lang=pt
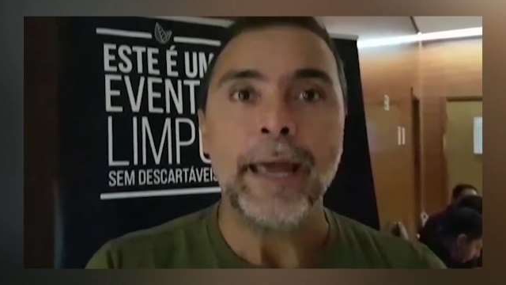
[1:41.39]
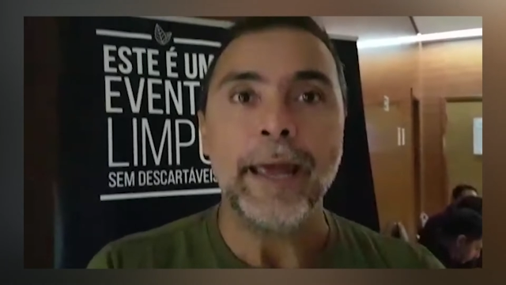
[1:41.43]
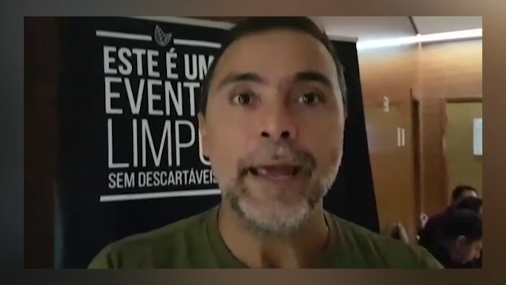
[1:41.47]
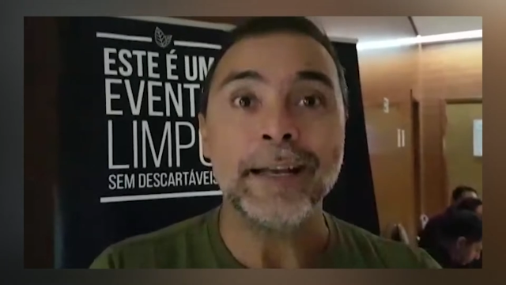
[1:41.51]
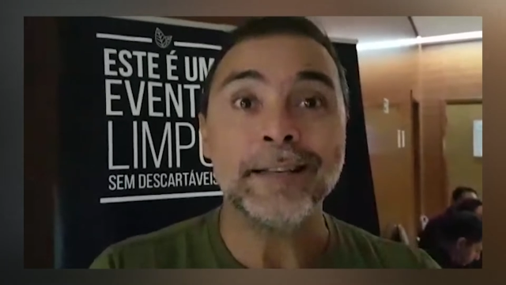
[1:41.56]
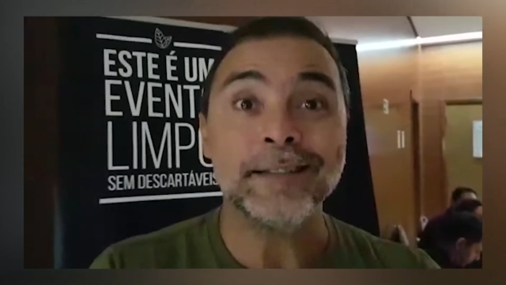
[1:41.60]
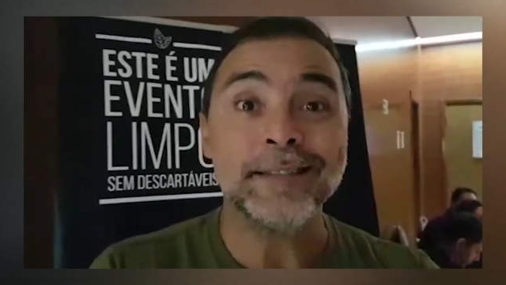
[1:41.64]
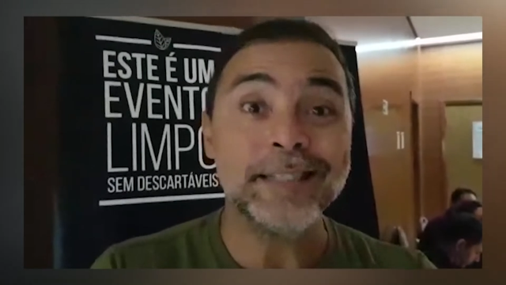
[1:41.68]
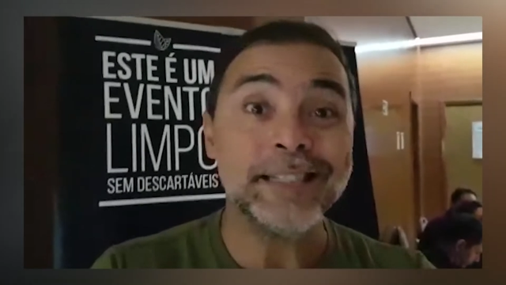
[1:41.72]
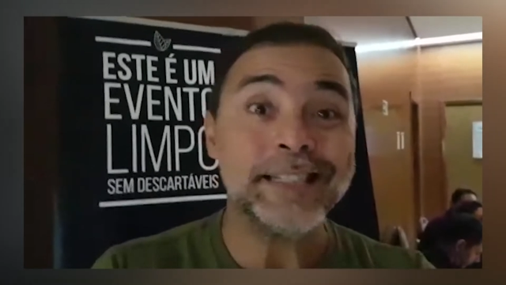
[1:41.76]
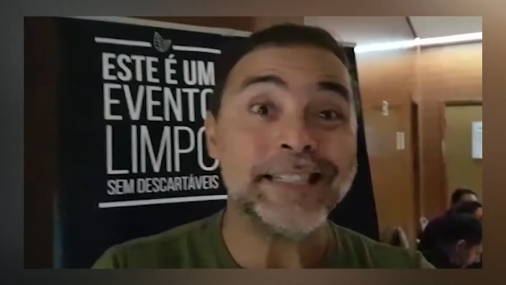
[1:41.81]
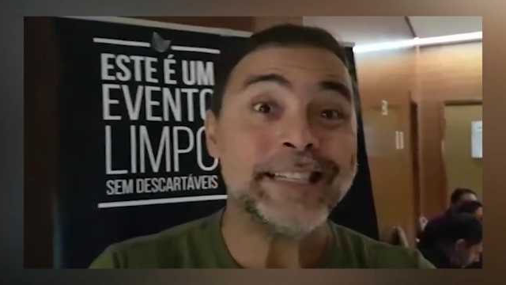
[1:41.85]

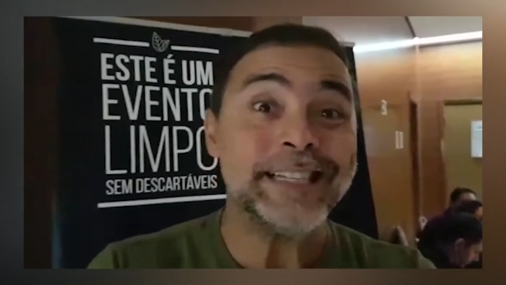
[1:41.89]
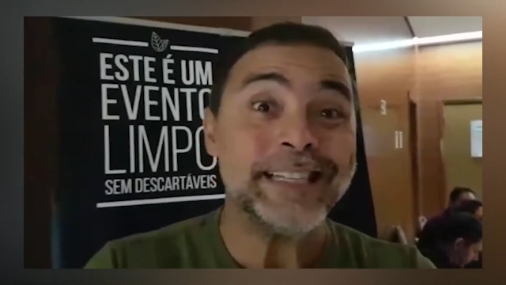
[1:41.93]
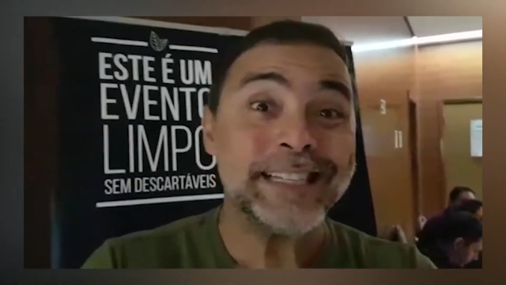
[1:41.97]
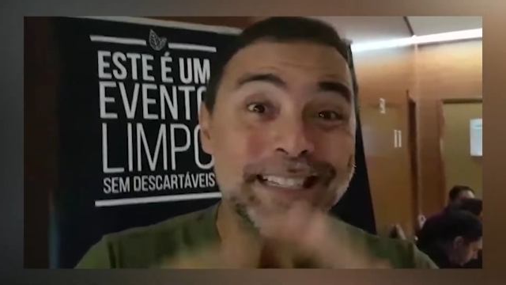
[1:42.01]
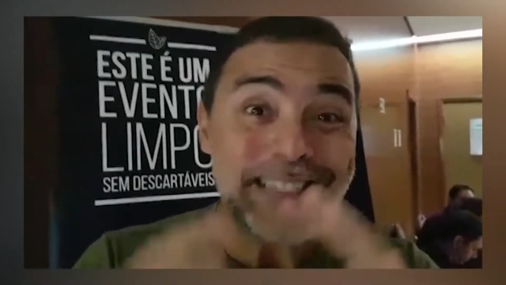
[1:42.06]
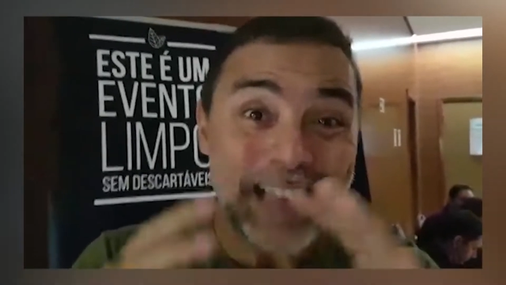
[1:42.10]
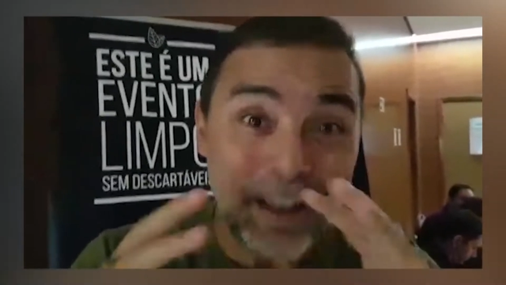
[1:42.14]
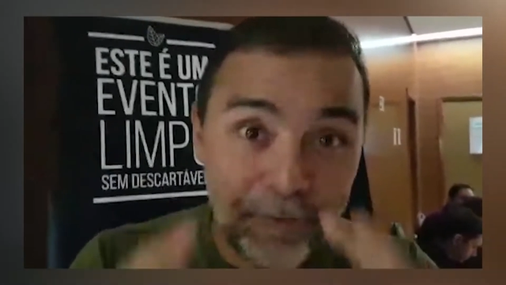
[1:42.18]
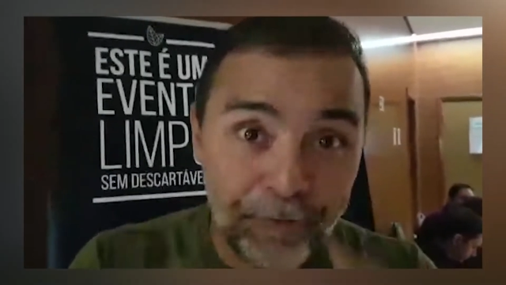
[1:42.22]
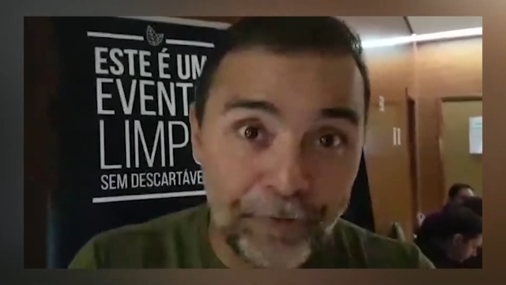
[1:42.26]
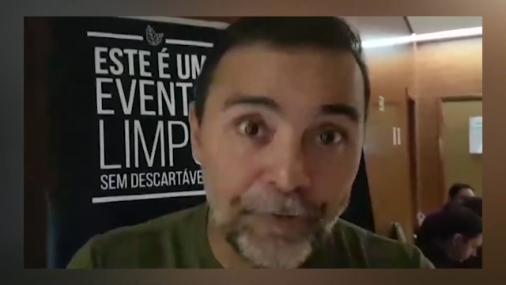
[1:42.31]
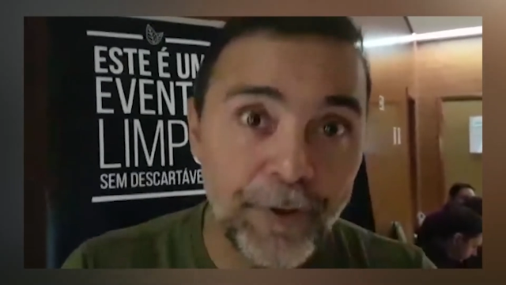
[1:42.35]
esse
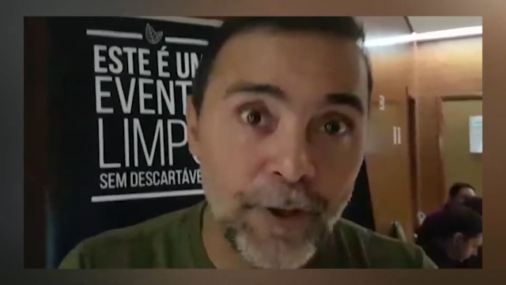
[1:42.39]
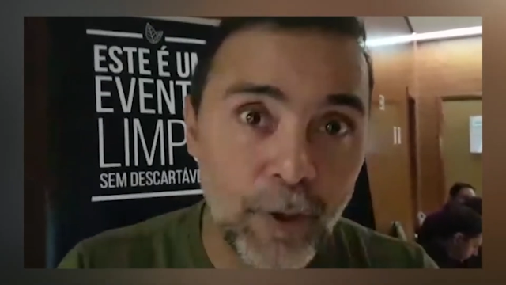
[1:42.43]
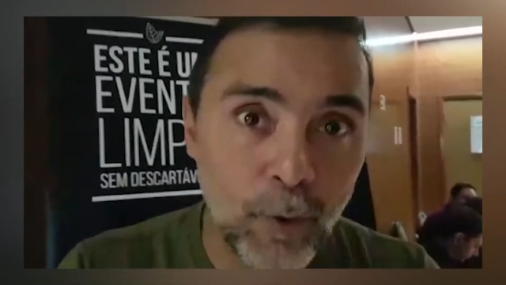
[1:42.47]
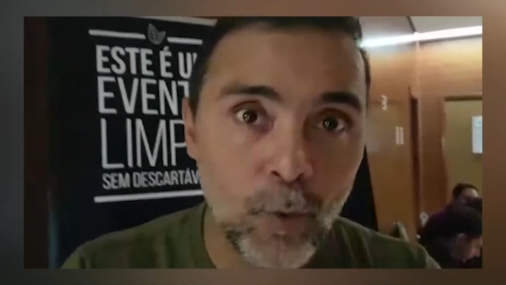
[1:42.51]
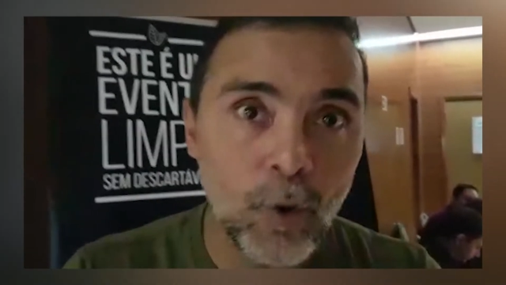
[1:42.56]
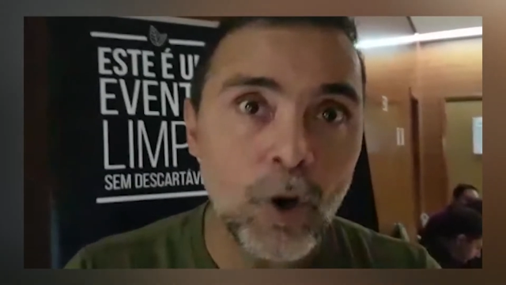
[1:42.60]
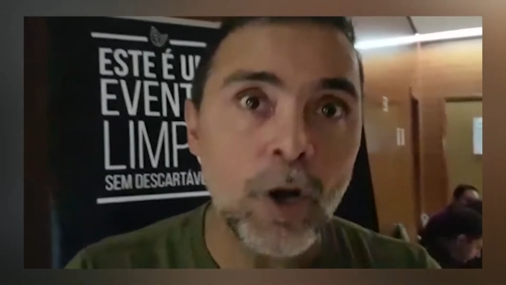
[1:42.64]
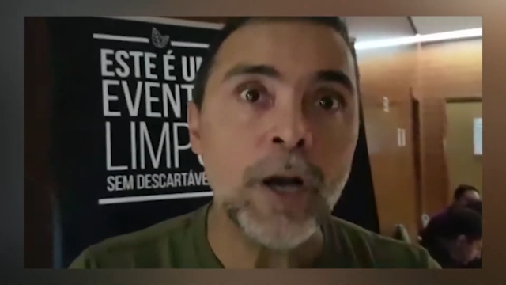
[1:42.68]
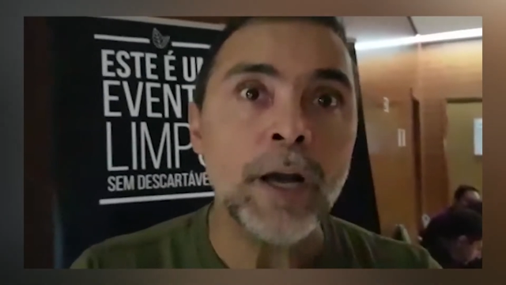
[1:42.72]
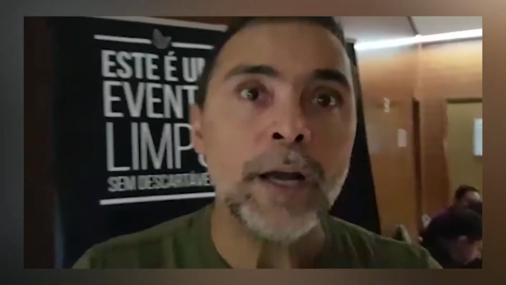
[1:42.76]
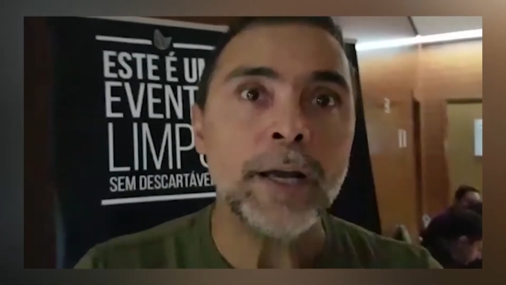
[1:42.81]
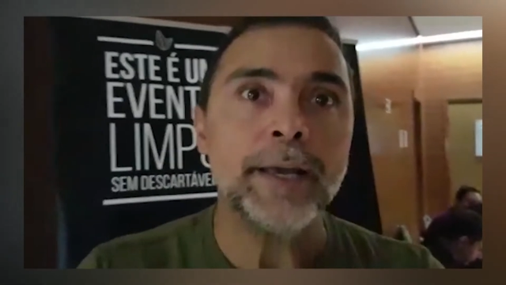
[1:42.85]
desafio